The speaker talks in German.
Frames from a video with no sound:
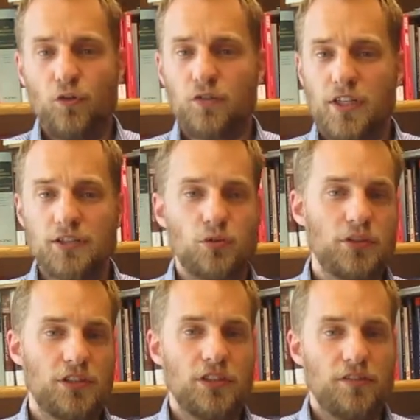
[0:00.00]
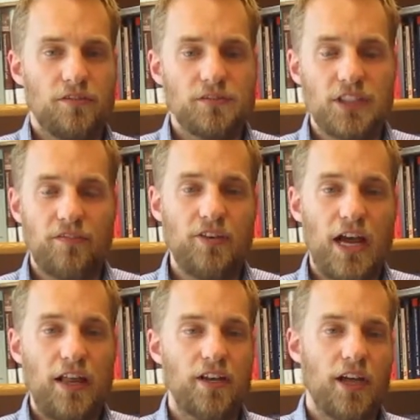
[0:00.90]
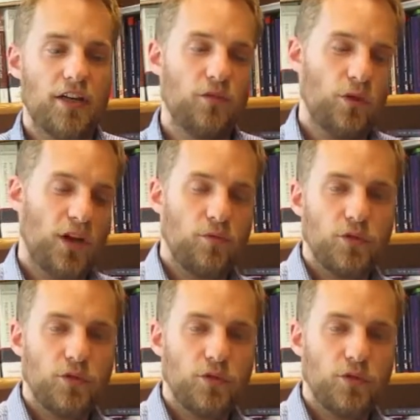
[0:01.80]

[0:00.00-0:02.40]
und dann zusätzlich sehr viele andere Akteure,